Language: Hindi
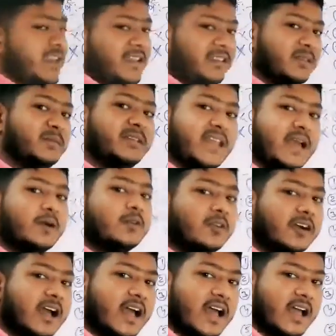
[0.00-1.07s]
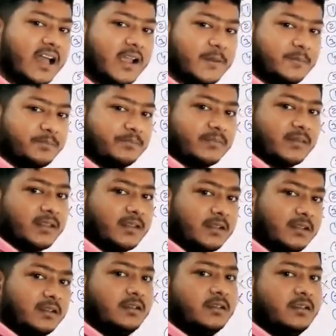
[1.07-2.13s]
नहीं है तो ब्याह होगा
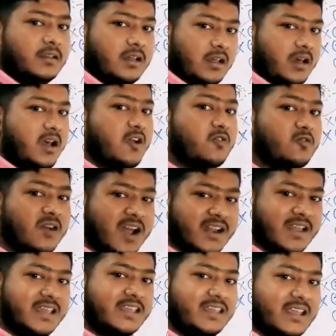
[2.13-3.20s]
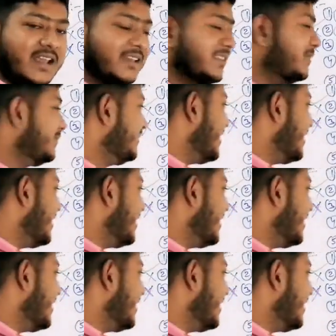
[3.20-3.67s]
अगुआ नहीं है तो